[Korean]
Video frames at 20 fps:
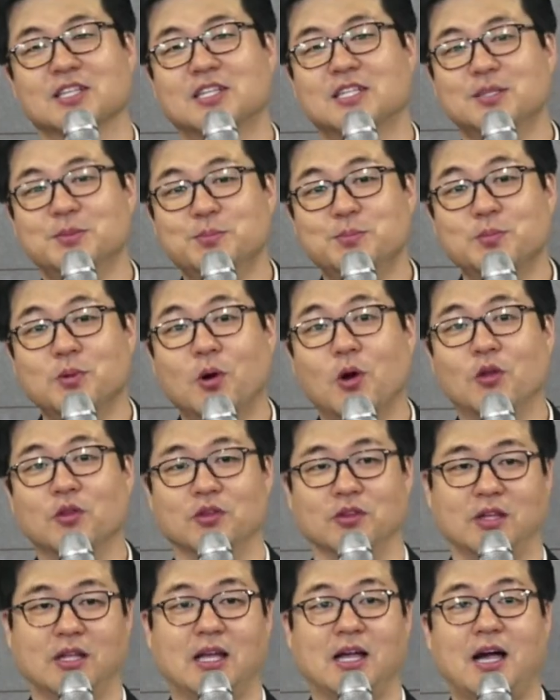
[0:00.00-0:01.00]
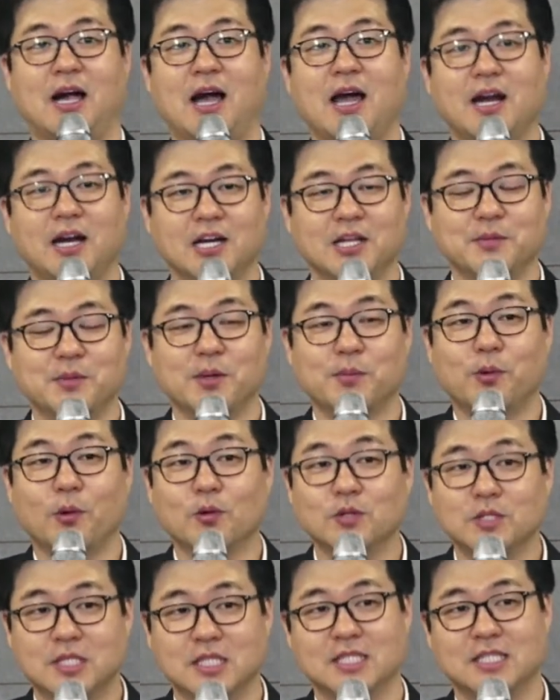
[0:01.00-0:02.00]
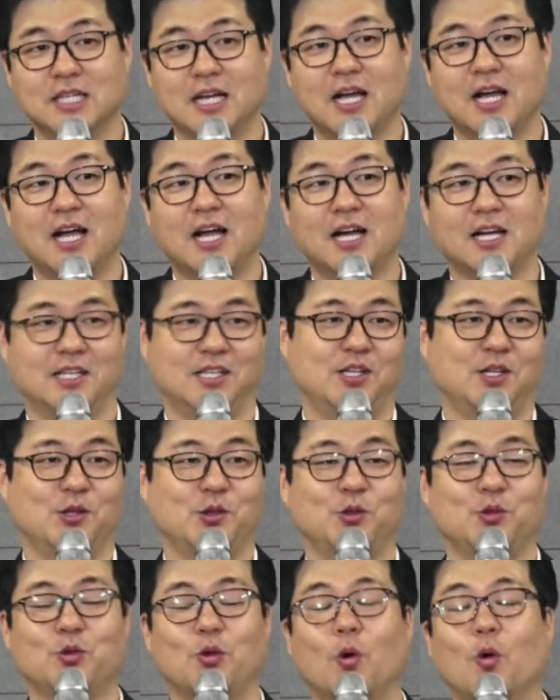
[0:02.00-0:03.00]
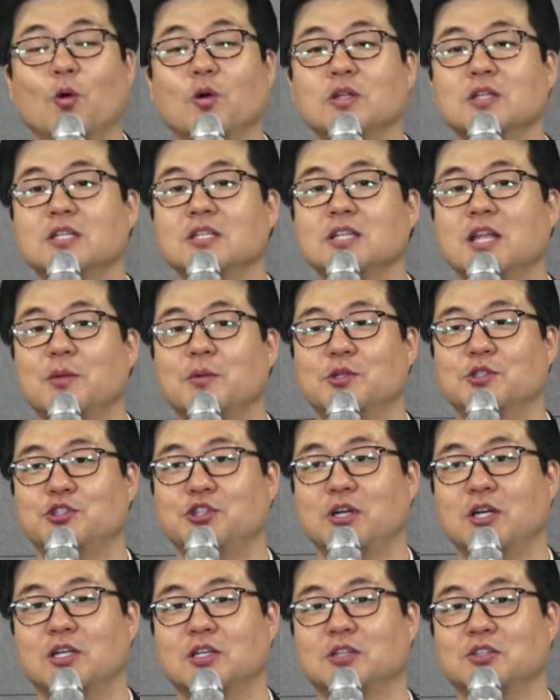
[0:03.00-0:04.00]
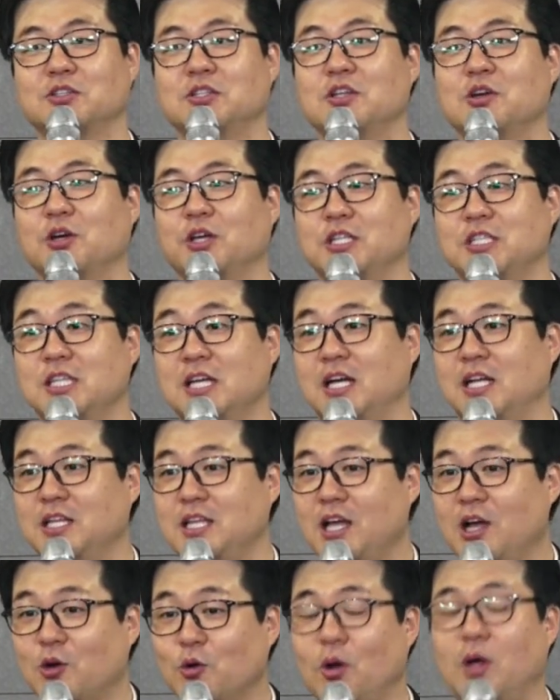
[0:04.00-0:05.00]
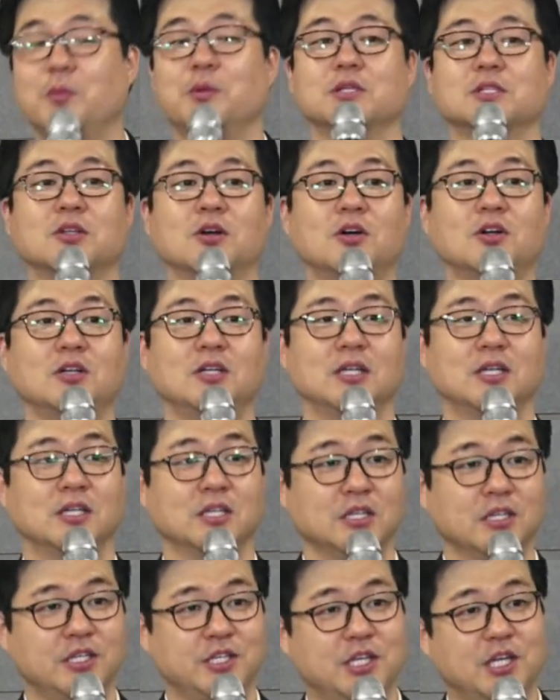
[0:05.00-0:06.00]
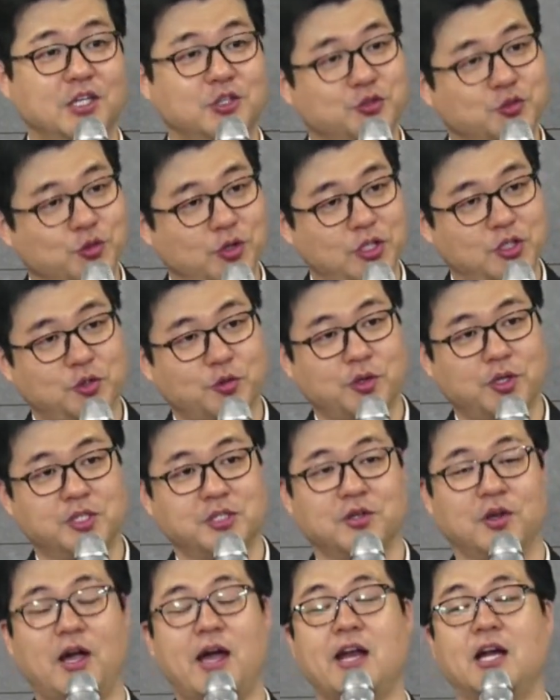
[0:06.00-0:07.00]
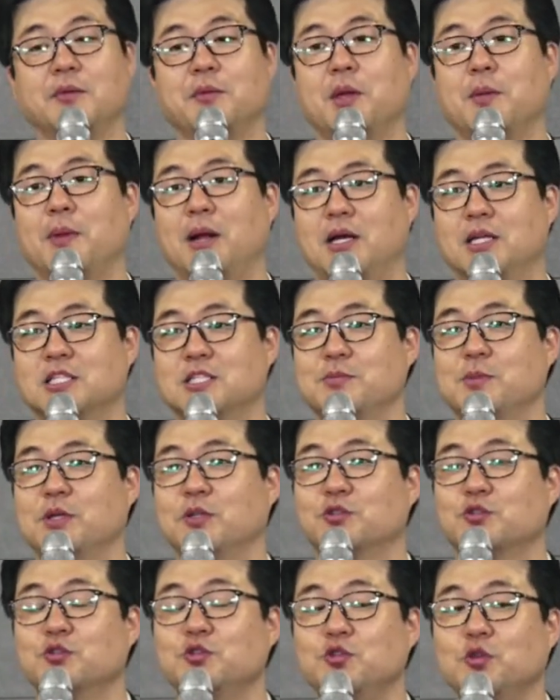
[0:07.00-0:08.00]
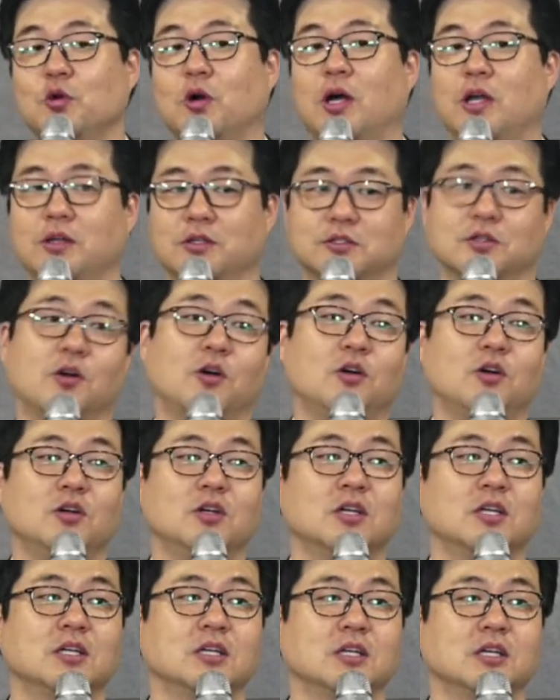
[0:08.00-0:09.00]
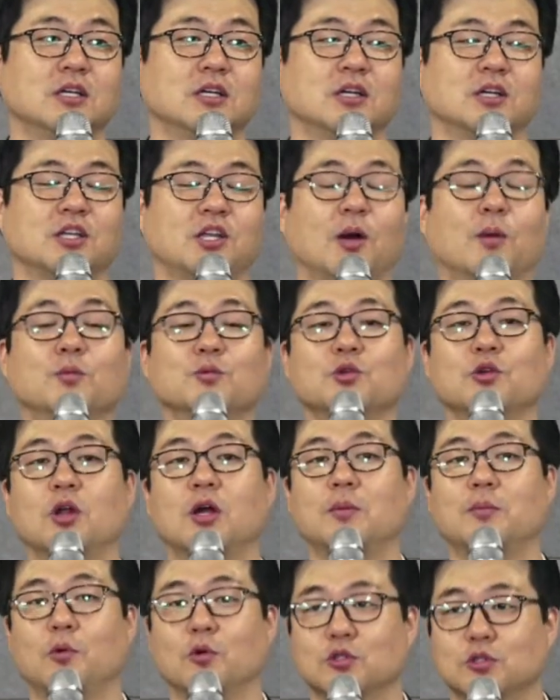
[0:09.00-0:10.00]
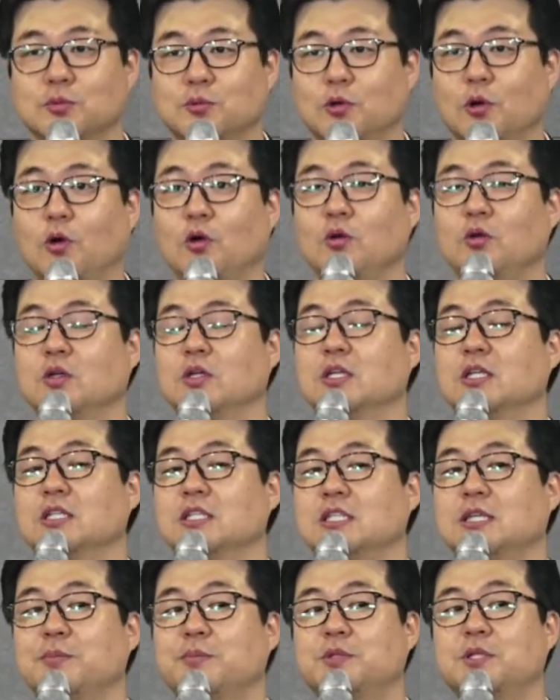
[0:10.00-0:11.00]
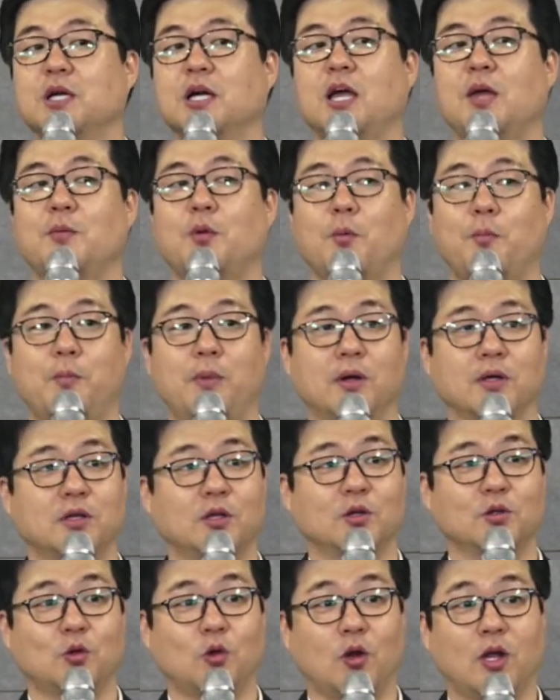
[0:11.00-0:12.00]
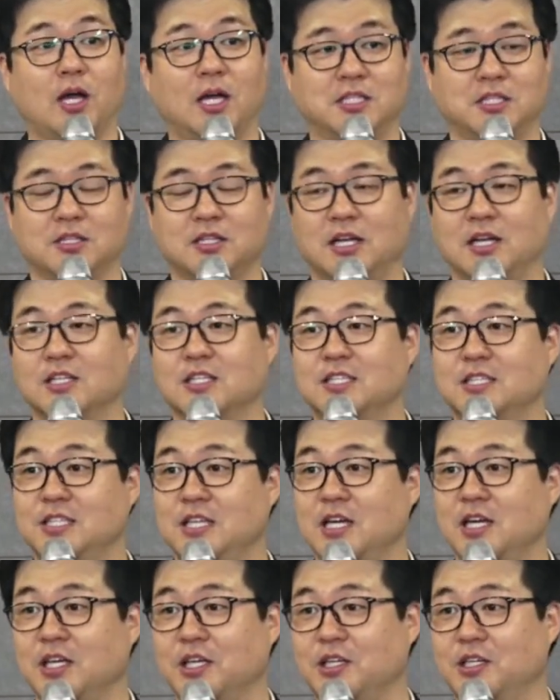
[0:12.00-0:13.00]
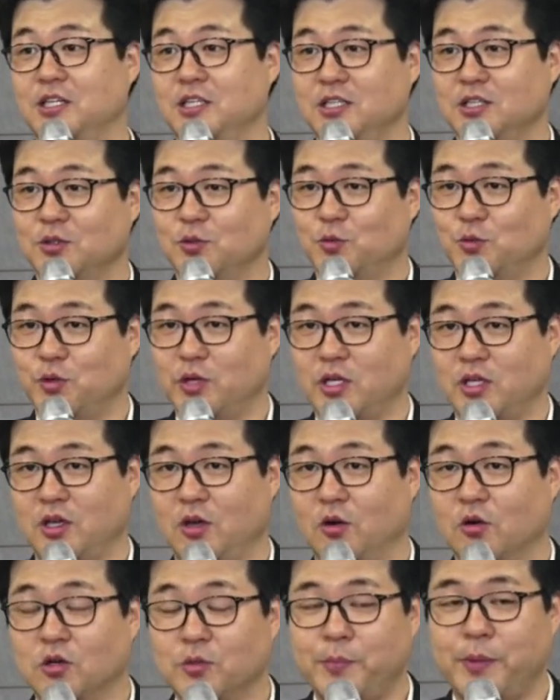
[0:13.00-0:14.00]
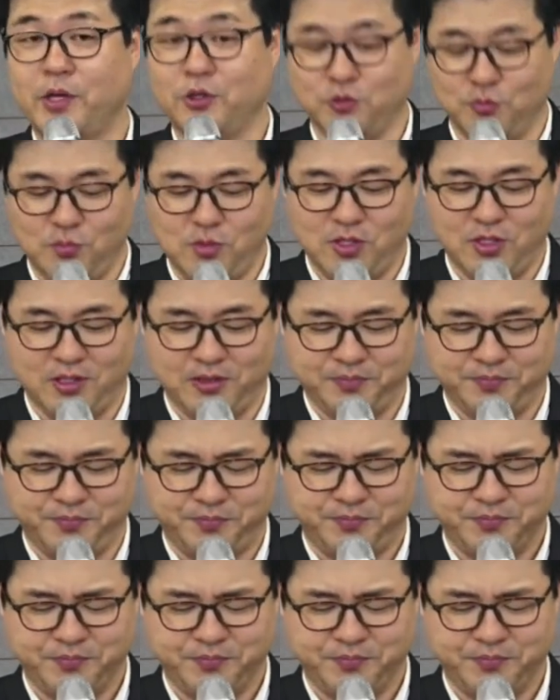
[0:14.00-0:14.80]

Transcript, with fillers: 근본 하나님의 본체시나 동등됨을 취할 것을 여기지 아니하고 하면서 예수 그리스도께서 하나님의 말씀에 순종하여서 겸손한 모습으로 십자가에 못 박혀 돌아가셨다는 그 이야기를 우리에게 언급해 줍니다.